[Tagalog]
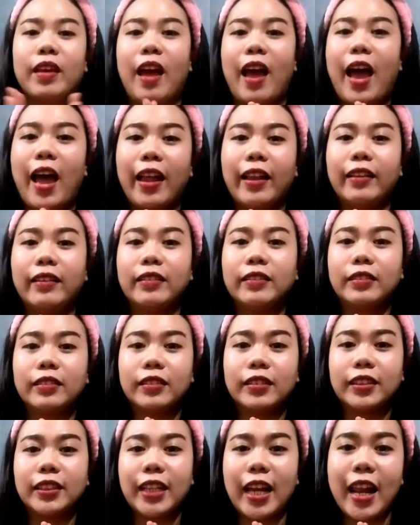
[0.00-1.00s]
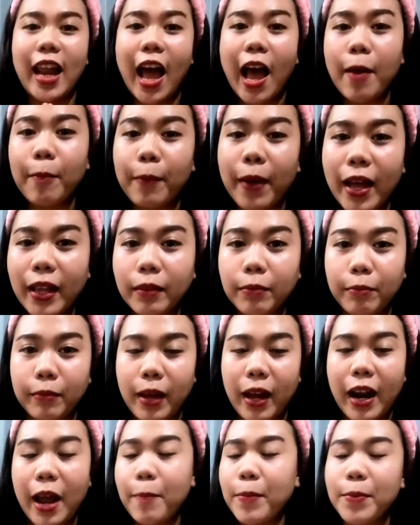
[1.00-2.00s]
At salamat,
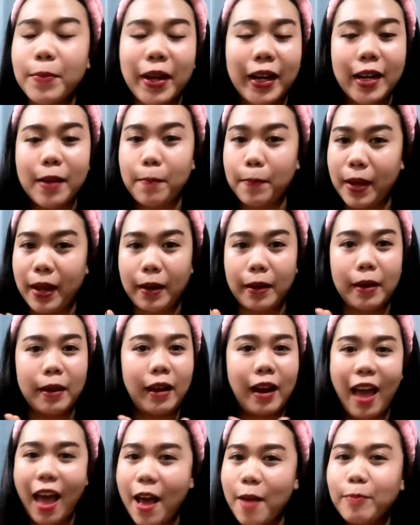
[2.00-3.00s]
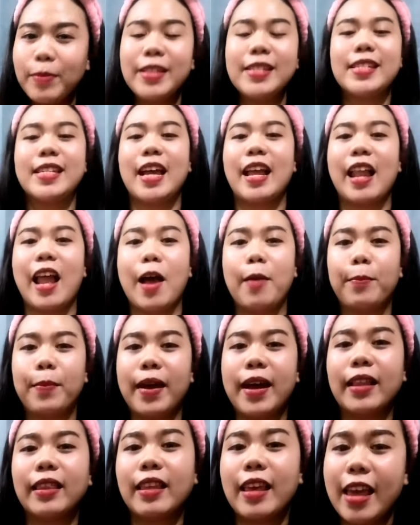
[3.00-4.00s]
maraming maraming maraming
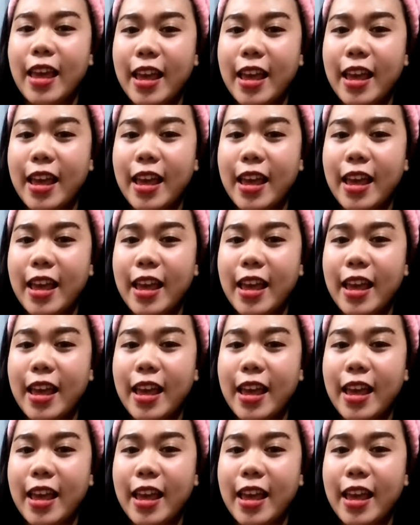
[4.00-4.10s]
salamat